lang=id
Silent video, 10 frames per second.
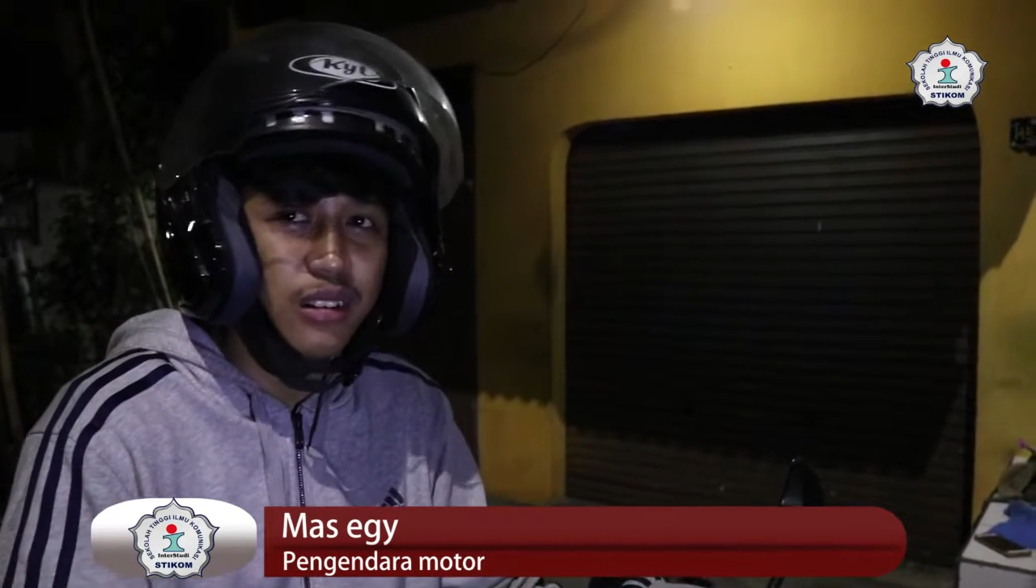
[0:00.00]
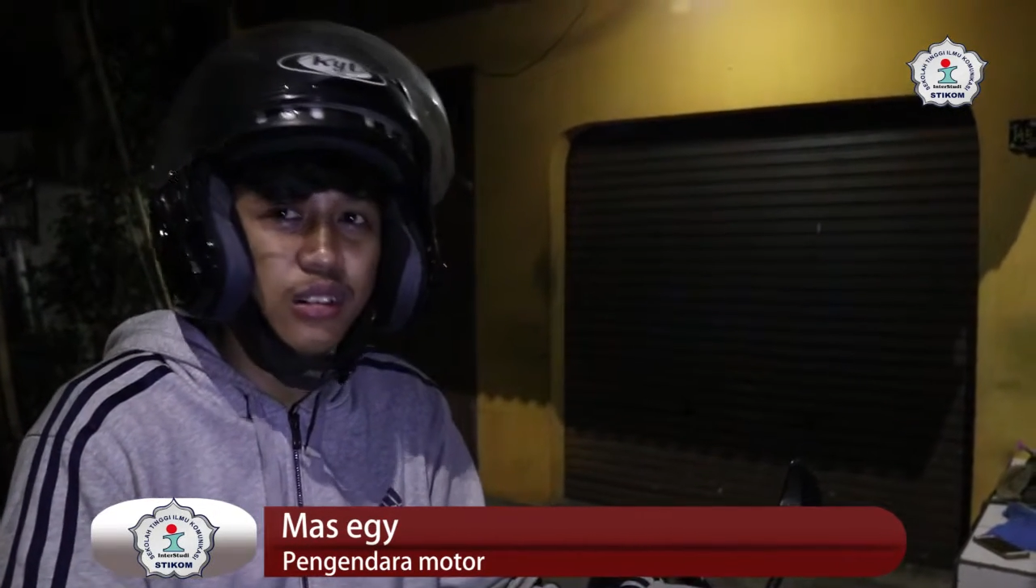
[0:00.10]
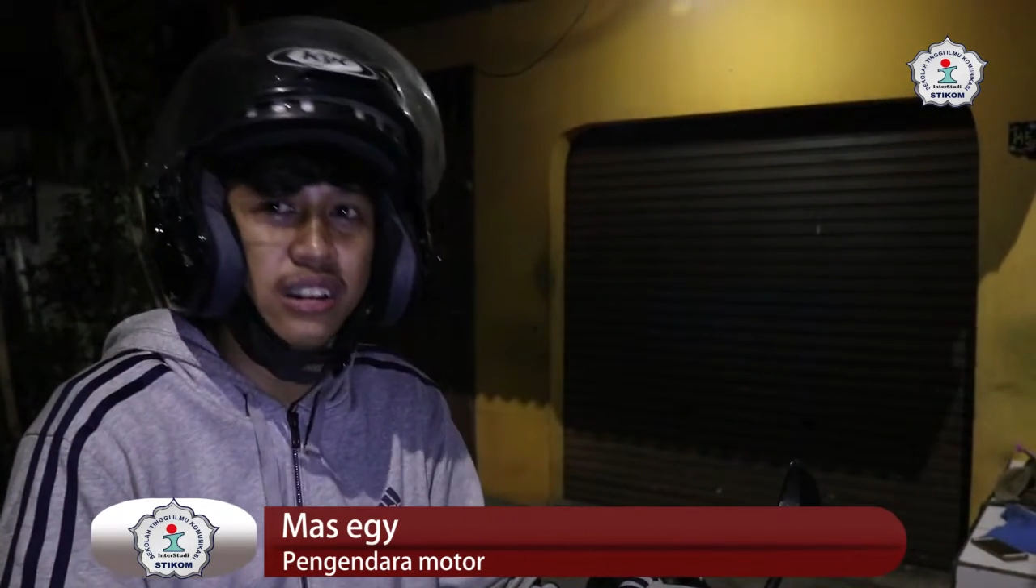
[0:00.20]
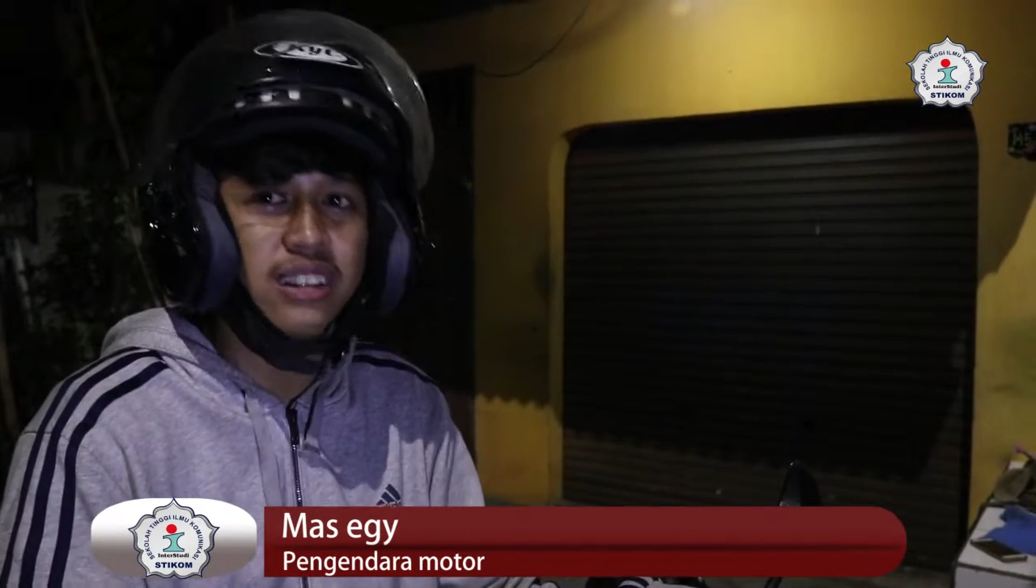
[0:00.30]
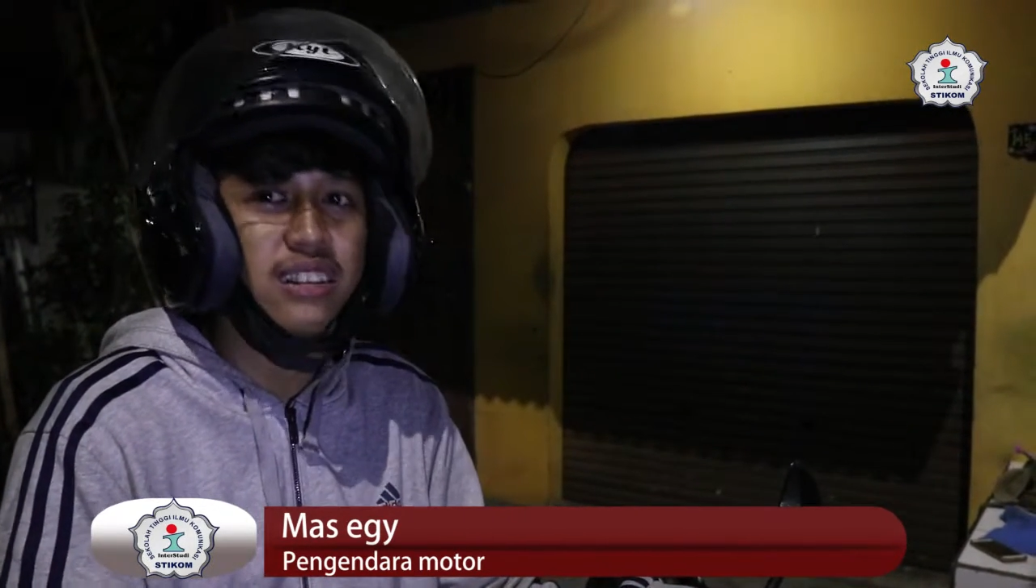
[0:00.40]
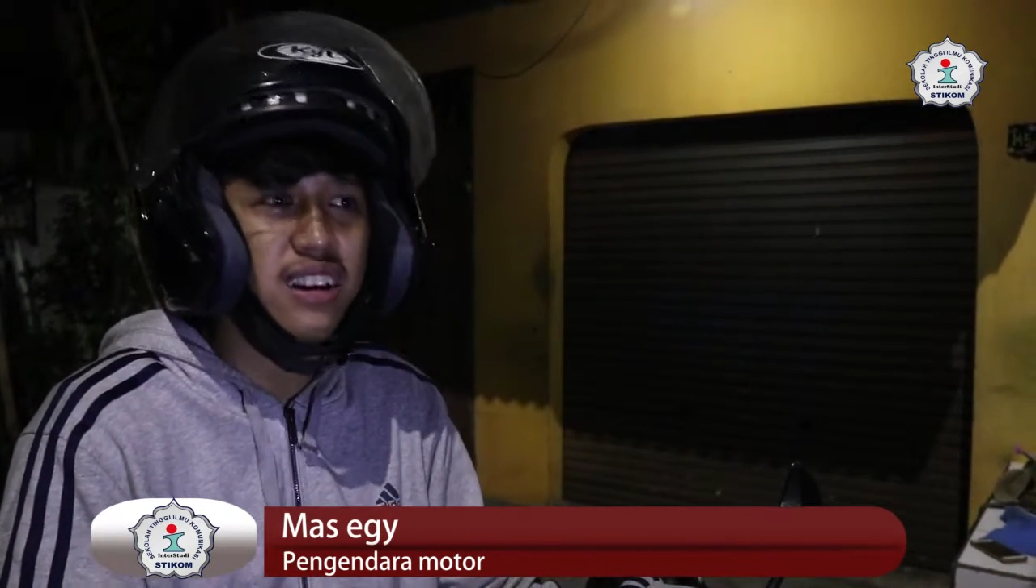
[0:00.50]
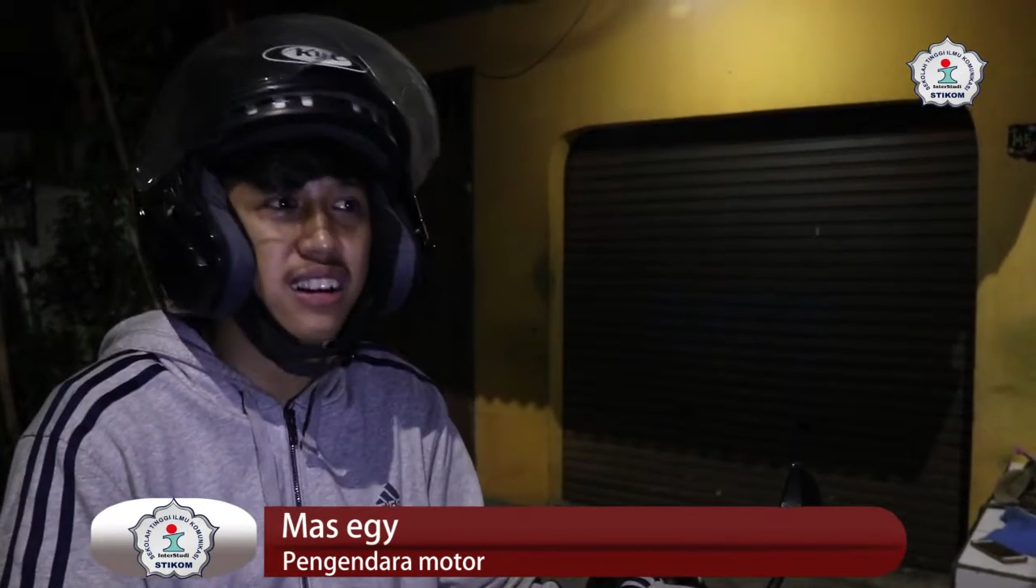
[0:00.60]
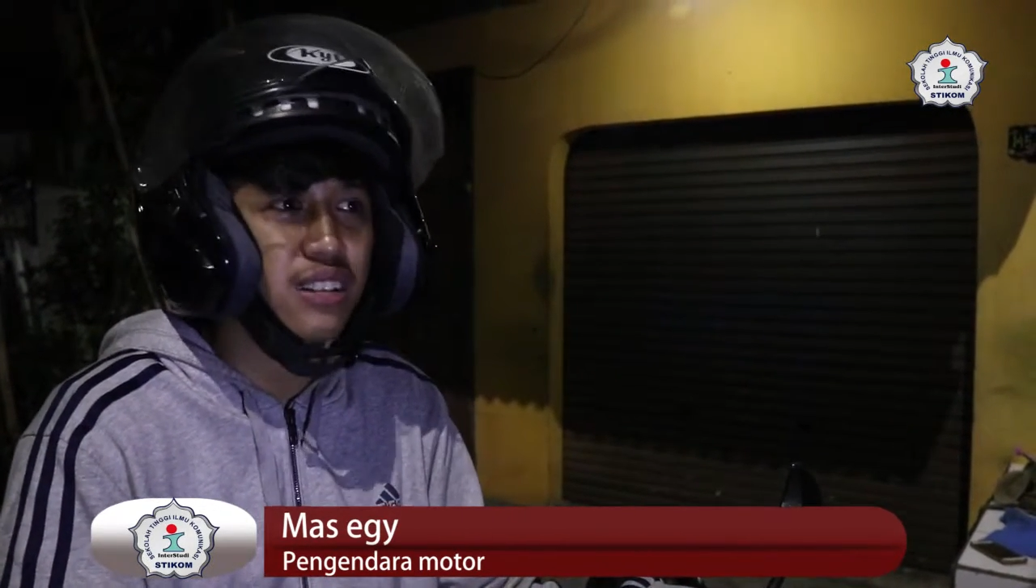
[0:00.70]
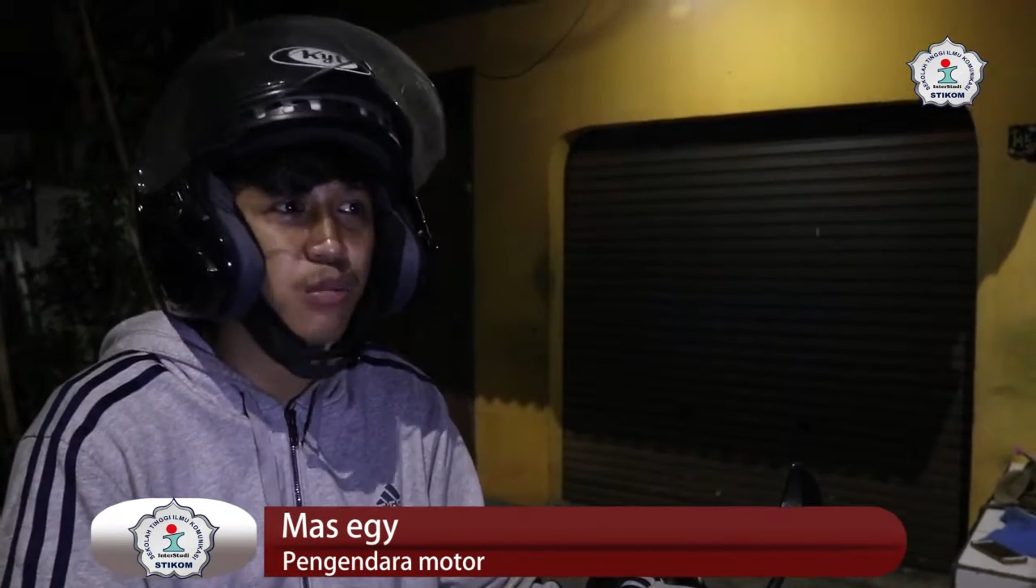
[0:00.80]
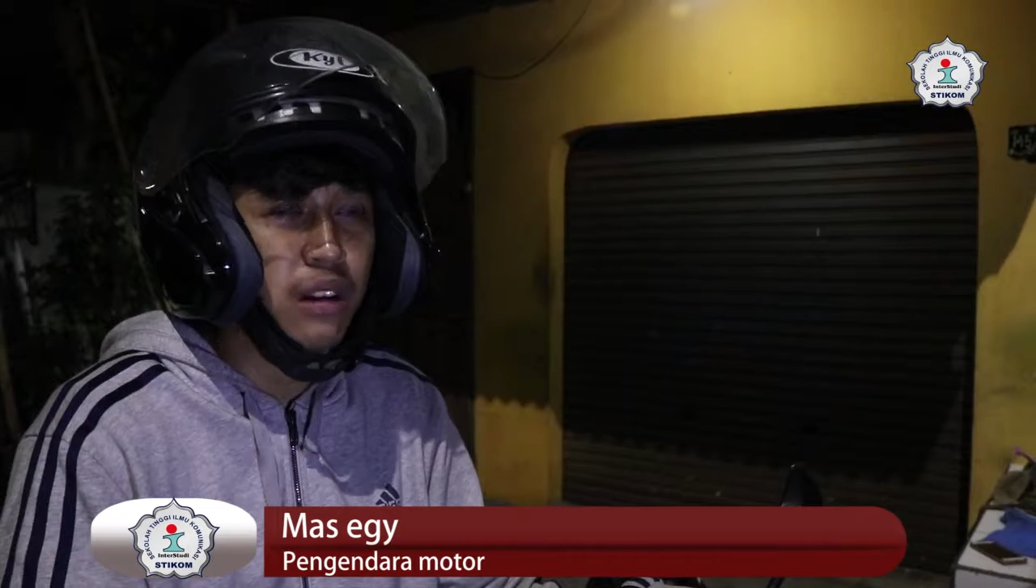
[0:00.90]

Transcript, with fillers: lalu lintas